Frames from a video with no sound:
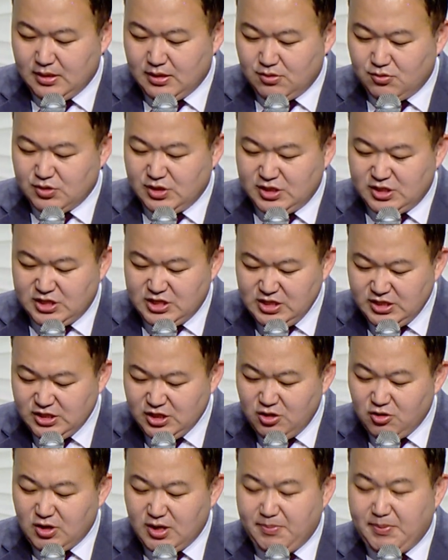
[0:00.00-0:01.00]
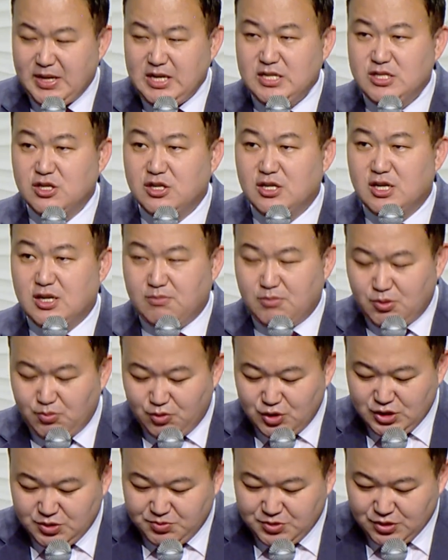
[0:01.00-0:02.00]
우리 7절과 8절을 한번
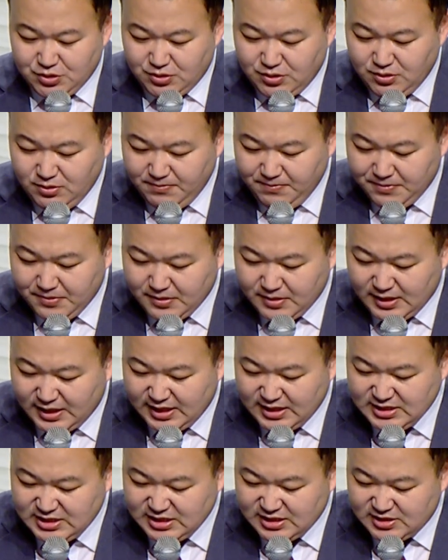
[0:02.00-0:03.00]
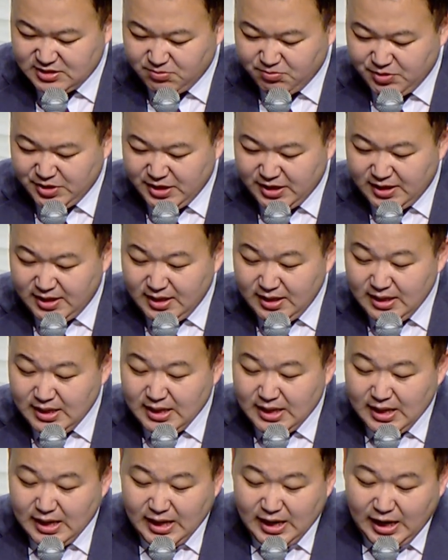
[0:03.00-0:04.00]
보십시오. 다 같이 읽습니다.
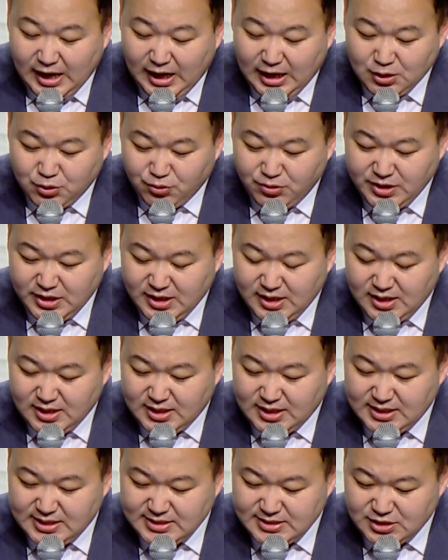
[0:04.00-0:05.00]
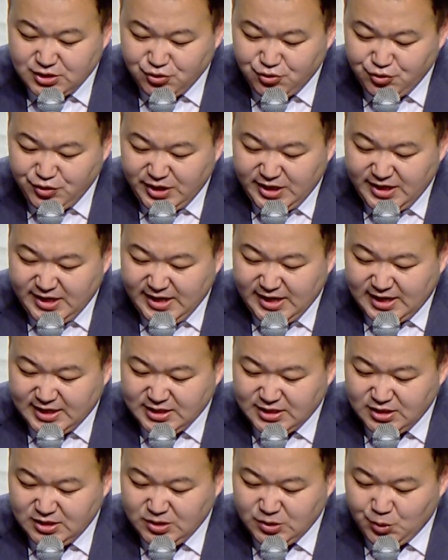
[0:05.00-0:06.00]
아도니아가 스루야의
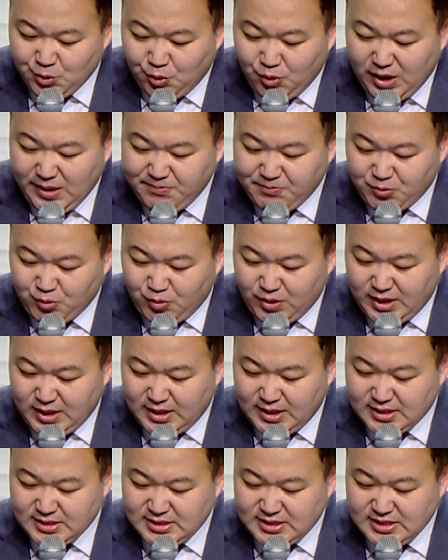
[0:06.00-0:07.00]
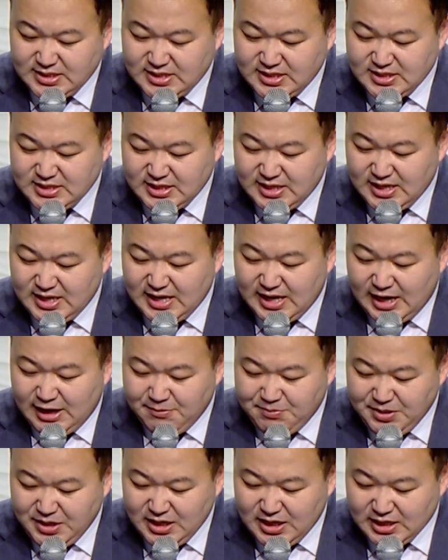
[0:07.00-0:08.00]
아들 요압과 제사장
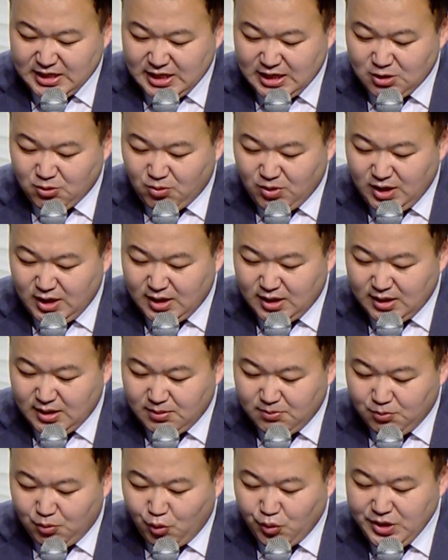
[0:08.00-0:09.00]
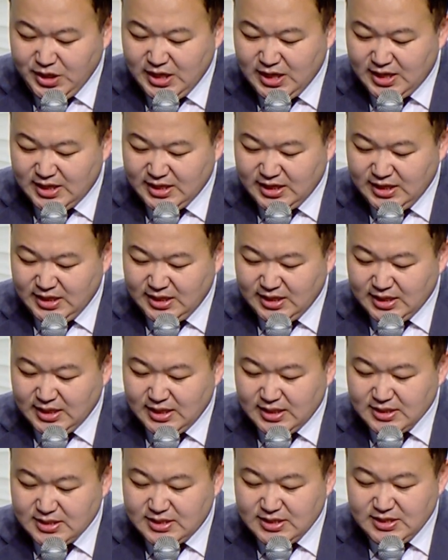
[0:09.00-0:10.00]
아비야달과 오이하니
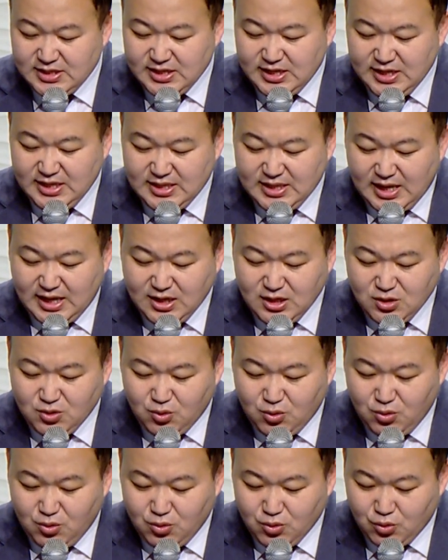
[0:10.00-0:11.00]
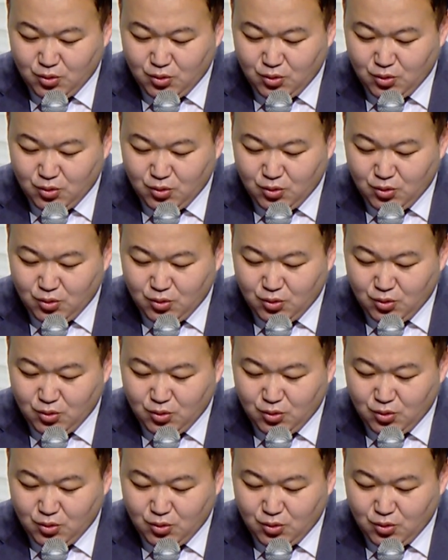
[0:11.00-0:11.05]
그들이 따르고